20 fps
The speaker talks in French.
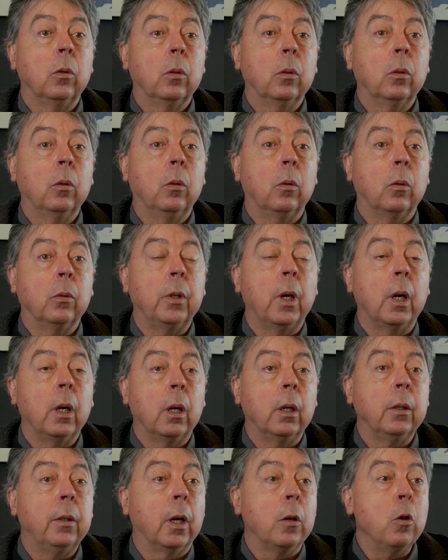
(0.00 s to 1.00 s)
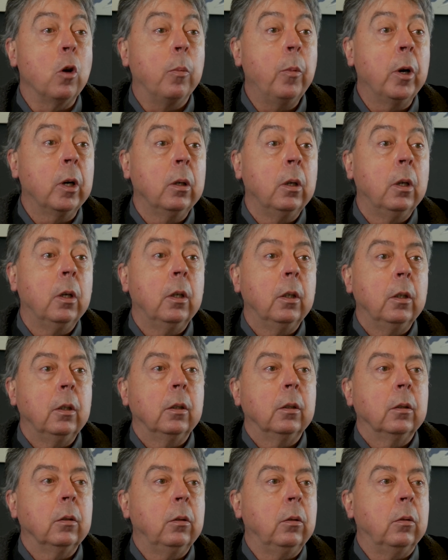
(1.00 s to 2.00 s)
ce qu'on a intérieurement
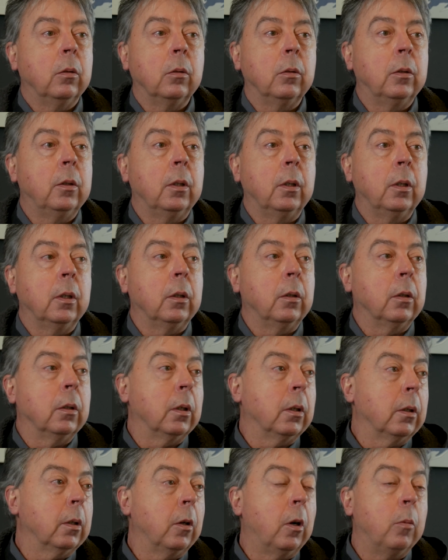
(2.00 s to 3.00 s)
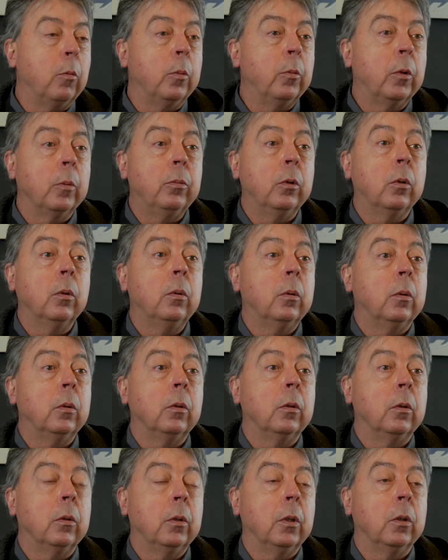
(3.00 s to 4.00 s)
que c'est un grand moment pour eux.
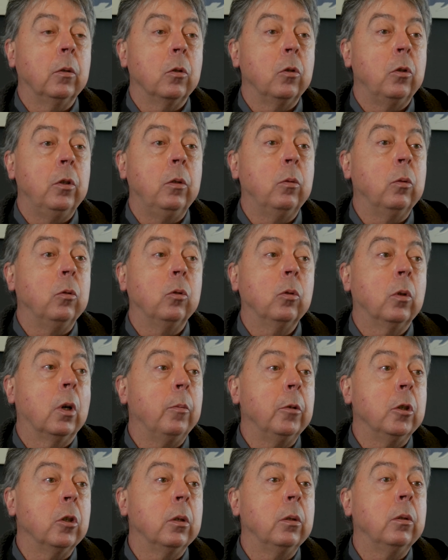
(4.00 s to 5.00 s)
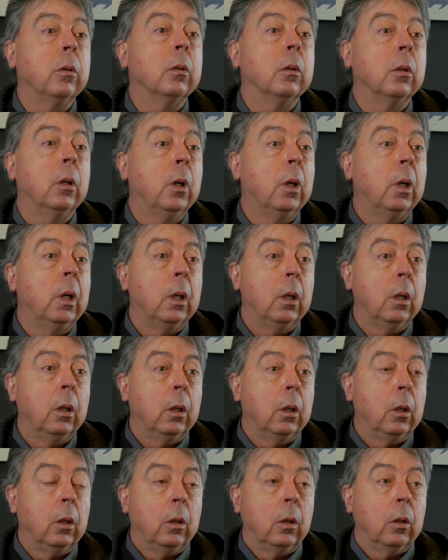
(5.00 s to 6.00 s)
C'est ce que je dis toujours à mes jeunes euh,
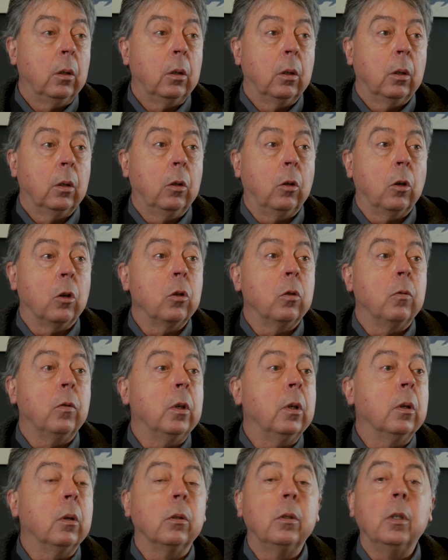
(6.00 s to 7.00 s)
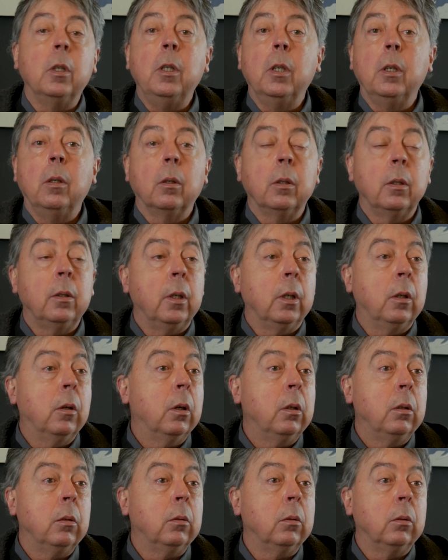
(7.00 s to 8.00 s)
quand je vais enseigner dans des
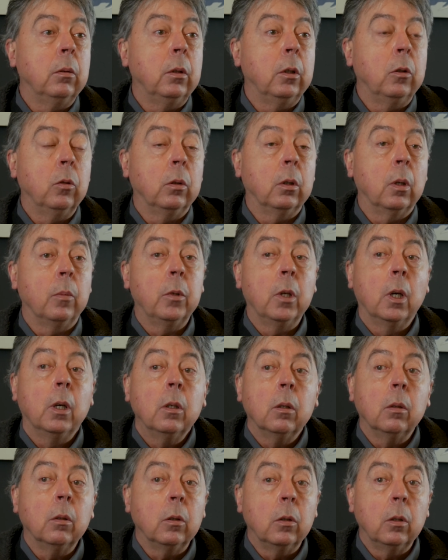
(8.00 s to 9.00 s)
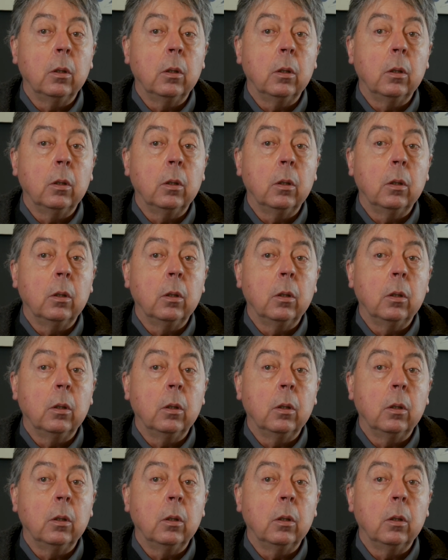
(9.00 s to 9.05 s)
écoles ou des choses comme ça. Euh,